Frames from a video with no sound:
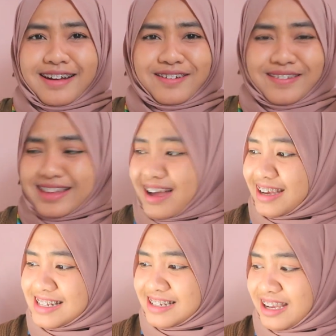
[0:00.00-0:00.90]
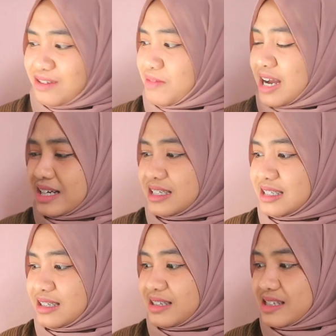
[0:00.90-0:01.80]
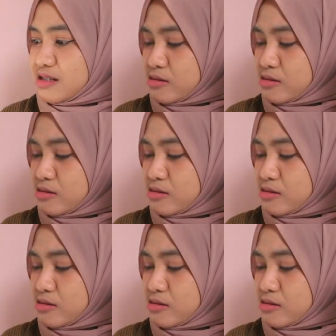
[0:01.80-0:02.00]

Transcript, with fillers: nggak dikotakin sayang banget